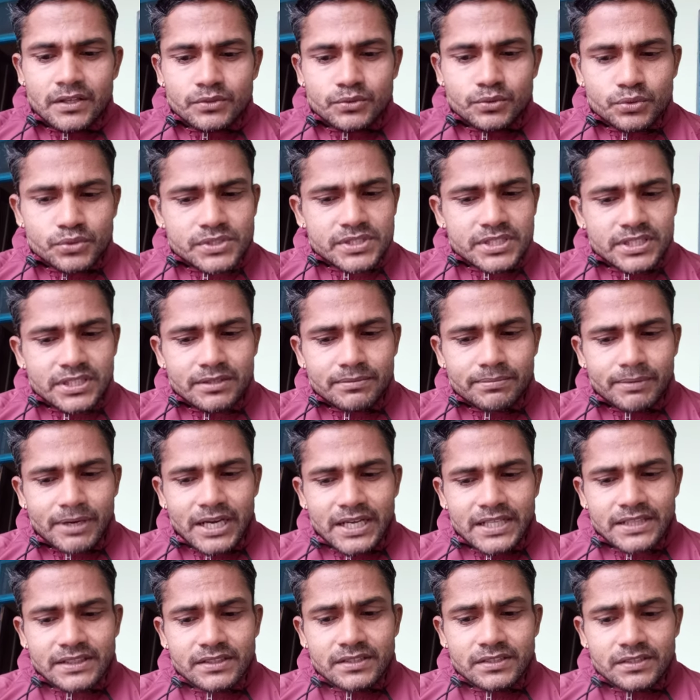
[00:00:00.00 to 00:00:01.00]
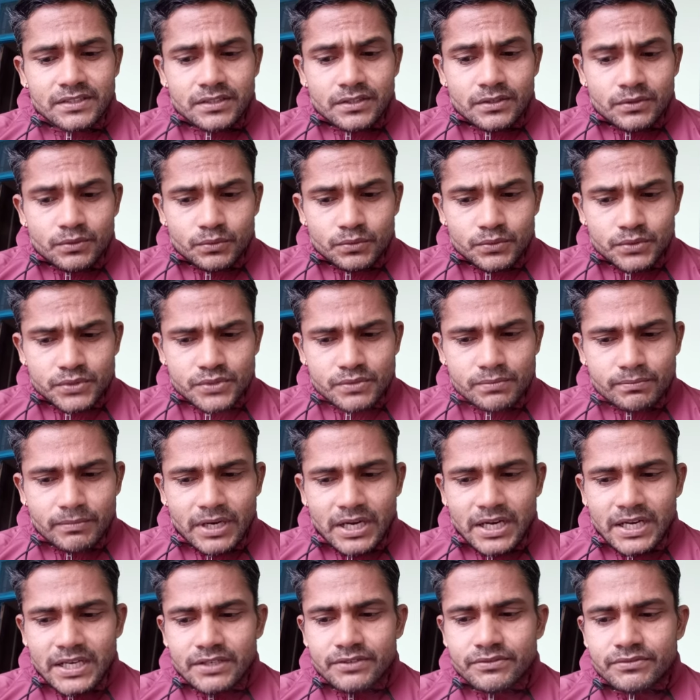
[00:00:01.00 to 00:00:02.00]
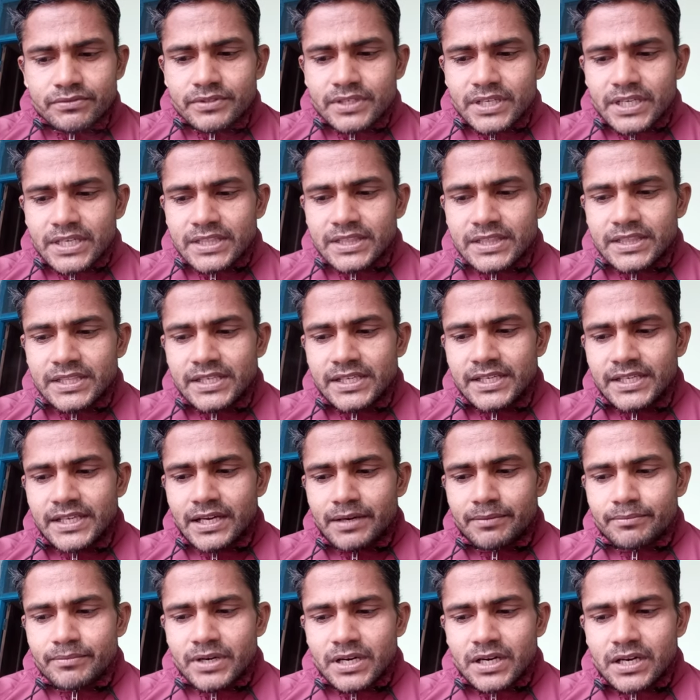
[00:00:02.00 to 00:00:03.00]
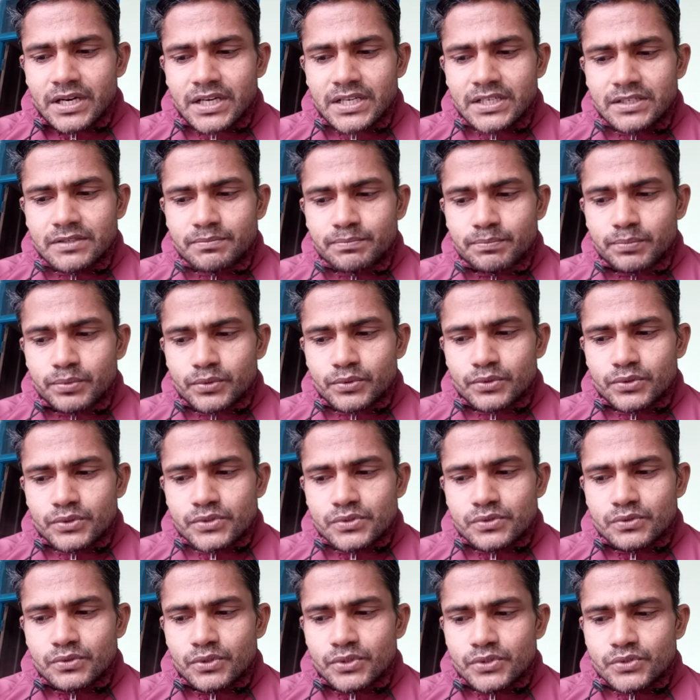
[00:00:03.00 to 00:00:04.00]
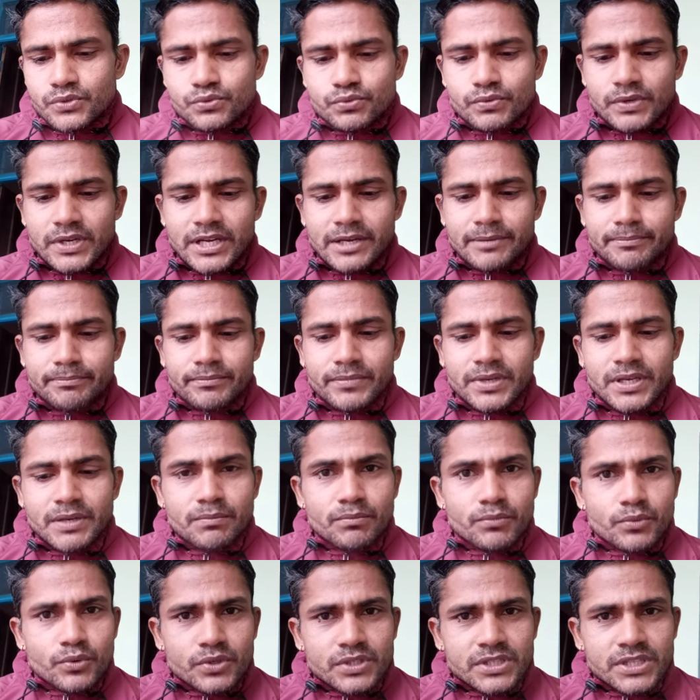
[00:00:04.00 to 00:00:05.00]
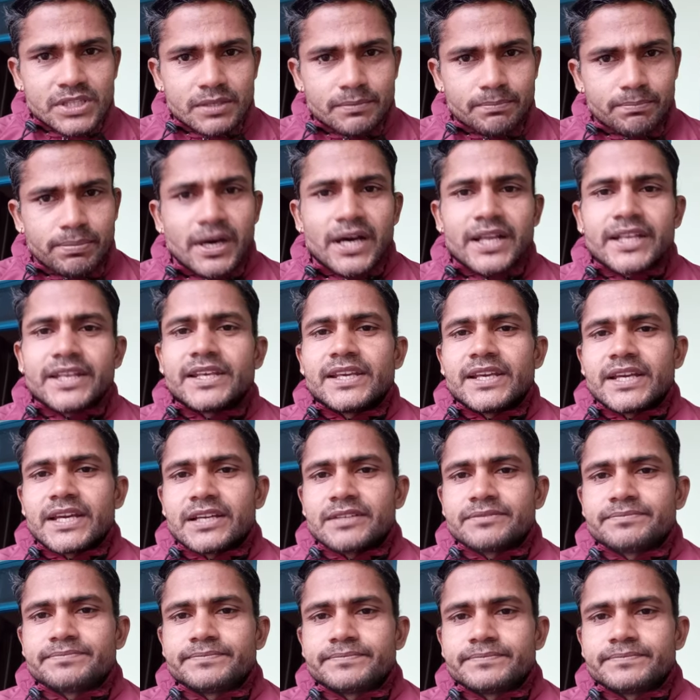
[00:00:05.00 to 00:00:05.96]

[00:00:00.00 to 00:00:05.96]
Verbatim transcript: दूसरी बात उस महान व्यक्ति या महान पुरुष को स्वयं भी मुक्ति पानी है